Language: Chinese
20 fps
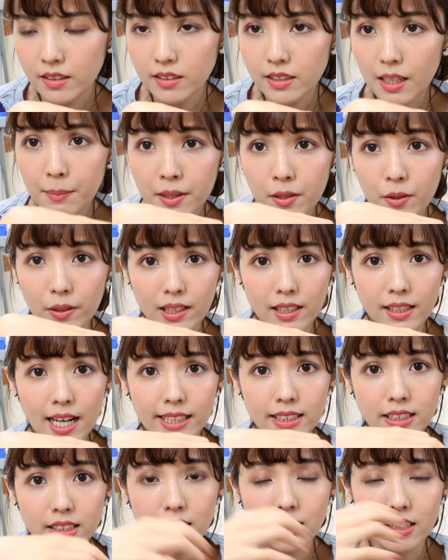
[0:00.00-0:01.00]
上面有一个
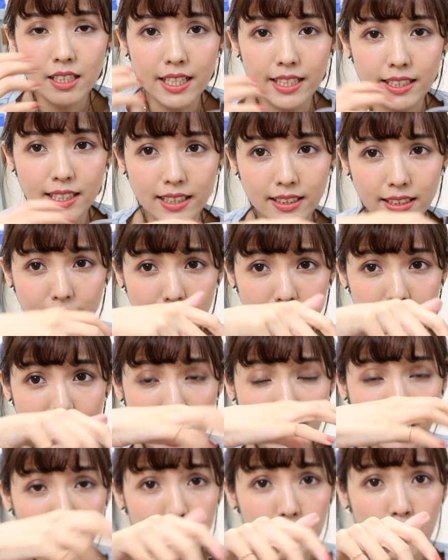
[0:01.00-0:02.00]
盖子，是可以让你
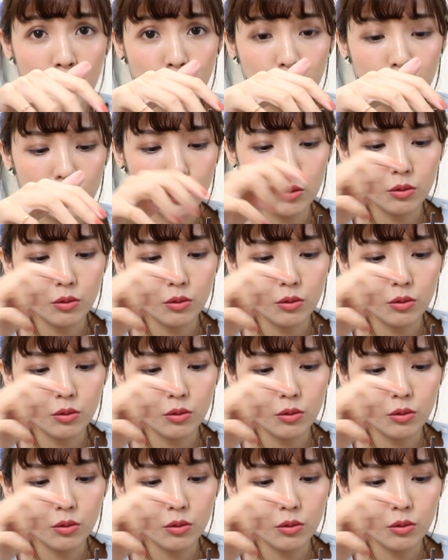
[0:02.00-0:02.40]
压柠檬汁，